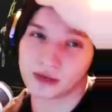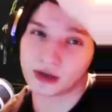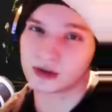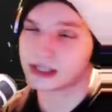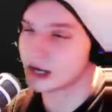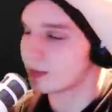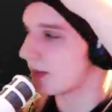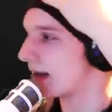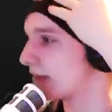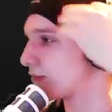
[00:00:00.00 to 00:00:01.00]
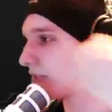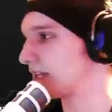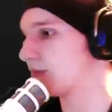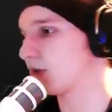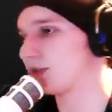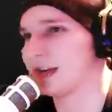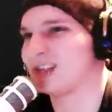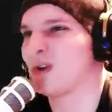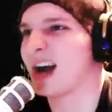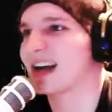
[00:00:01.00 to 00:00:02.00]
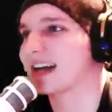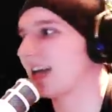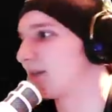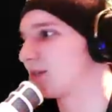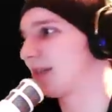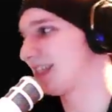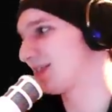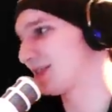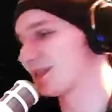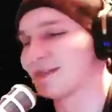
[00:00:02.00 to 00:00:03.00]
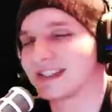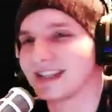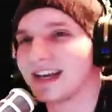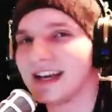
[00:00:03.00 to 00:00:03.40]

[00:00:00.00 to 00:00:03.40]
und da könnt ihr sagen, ob ihr mehr davon sehen wollt. Vielleicht so Hunger Games mäßig oder sowas.